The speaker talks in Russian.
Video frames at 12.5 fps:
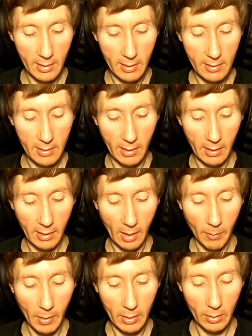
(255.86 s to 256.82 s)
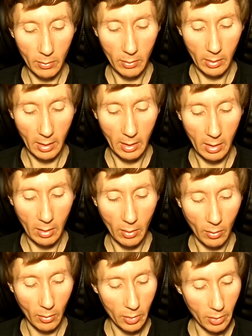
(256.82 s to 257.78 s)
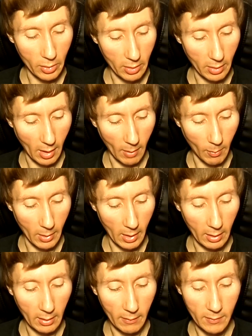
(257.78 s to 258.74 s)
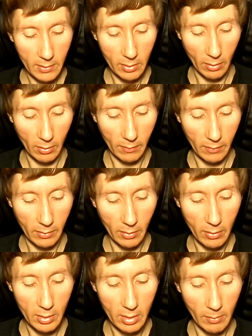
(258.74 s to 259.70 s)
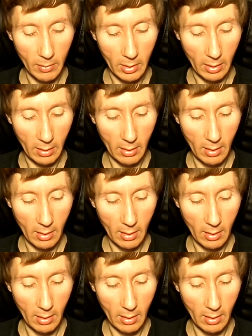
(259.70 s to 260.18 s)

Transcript: слегка под утро и хочешь обратно в сон, в тот же мир –